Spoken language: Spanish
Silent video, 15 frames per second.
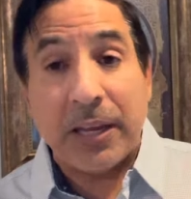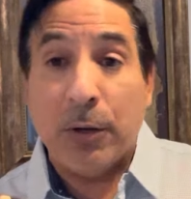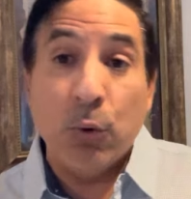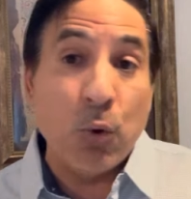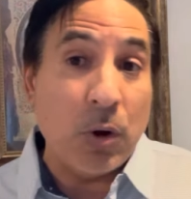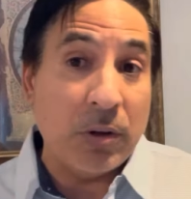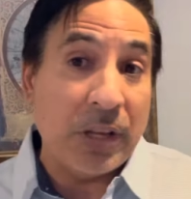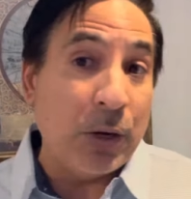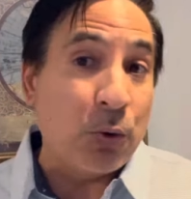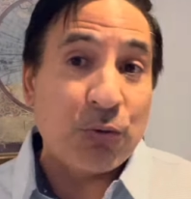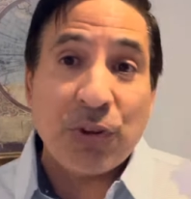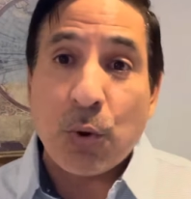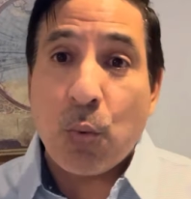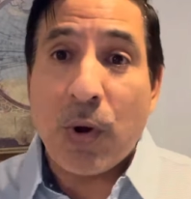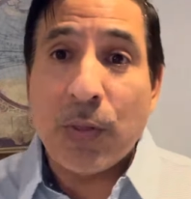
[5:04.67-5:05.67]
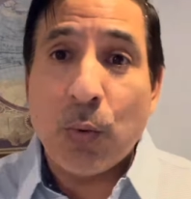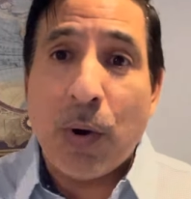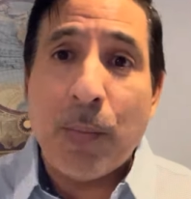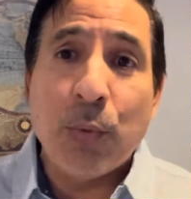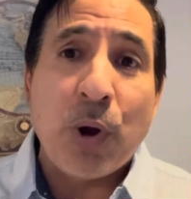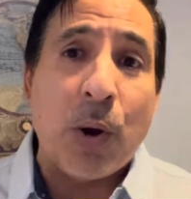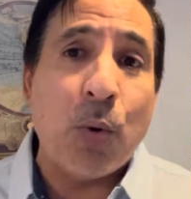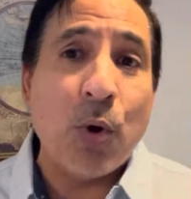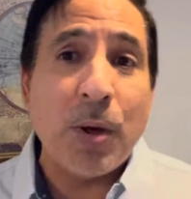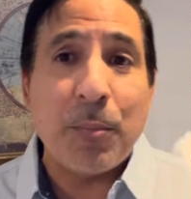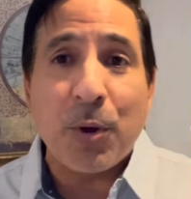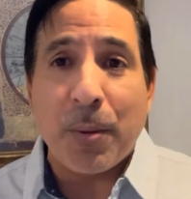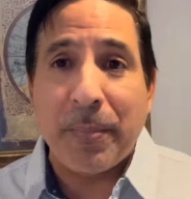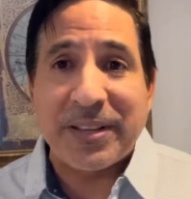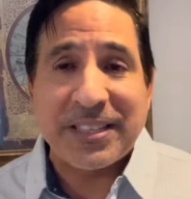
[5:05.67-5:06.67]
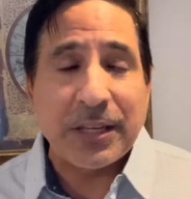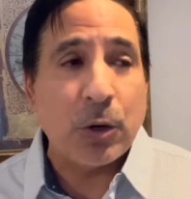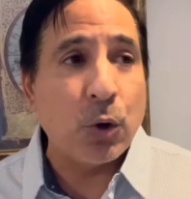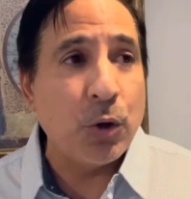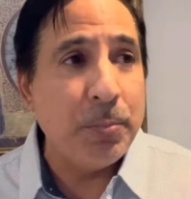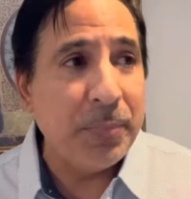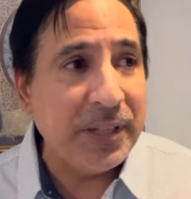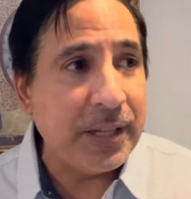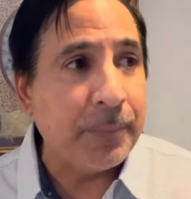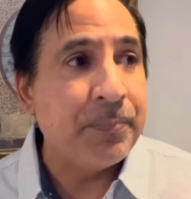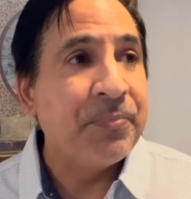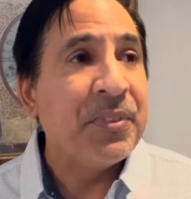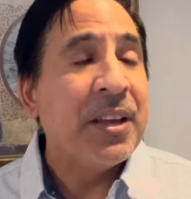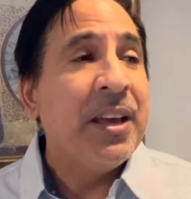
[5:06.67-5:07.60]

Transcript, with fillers: que no, que no sé cuándo vamos a una boda porque a veces no nos invitan,